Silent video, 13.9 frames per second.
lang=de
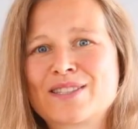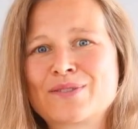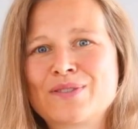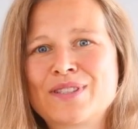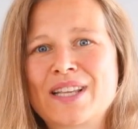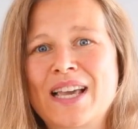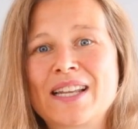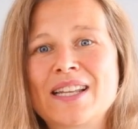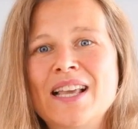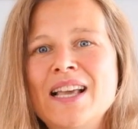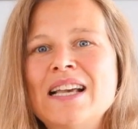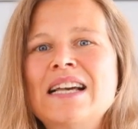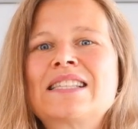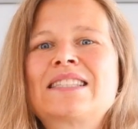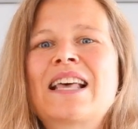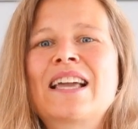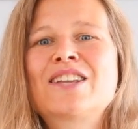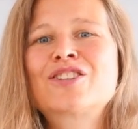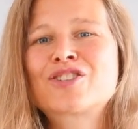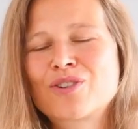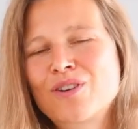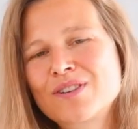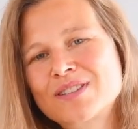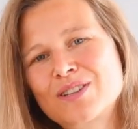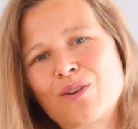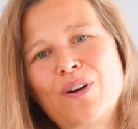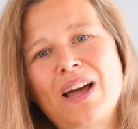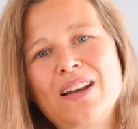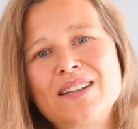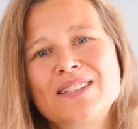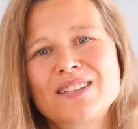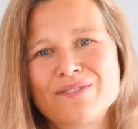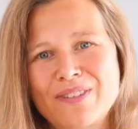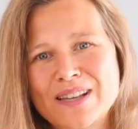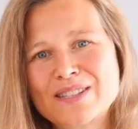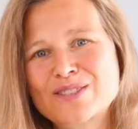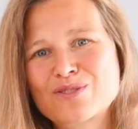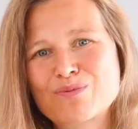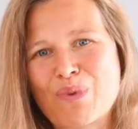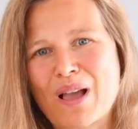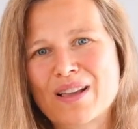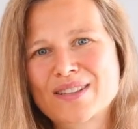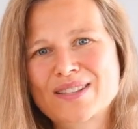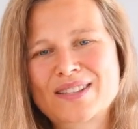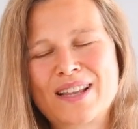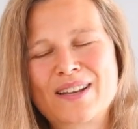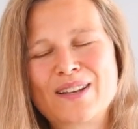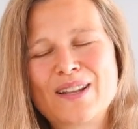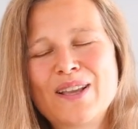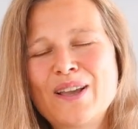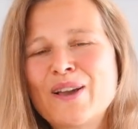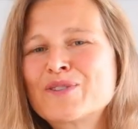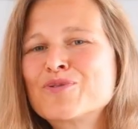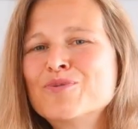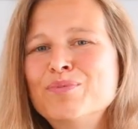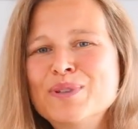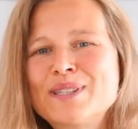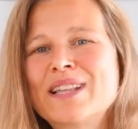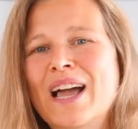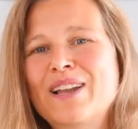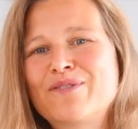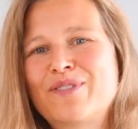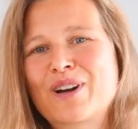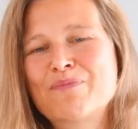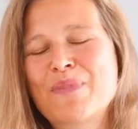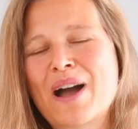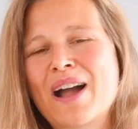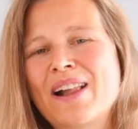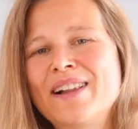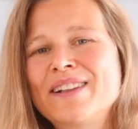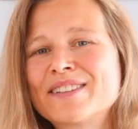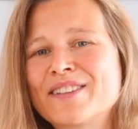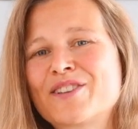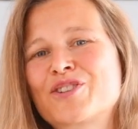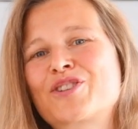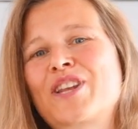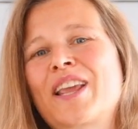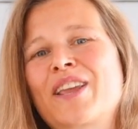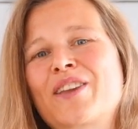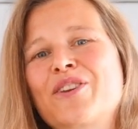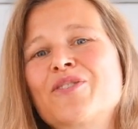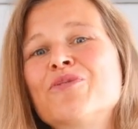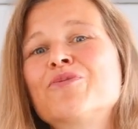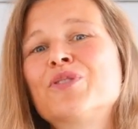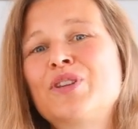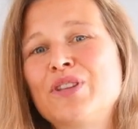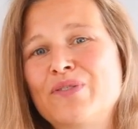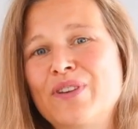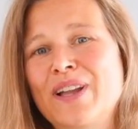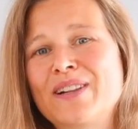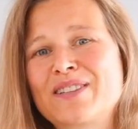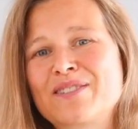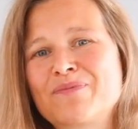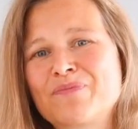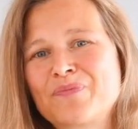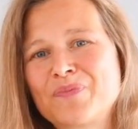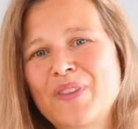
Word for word: Gesundheit. Sei stolz auf alles, was du machst, denn du bist einfach mal ein Geschenk für die Welt.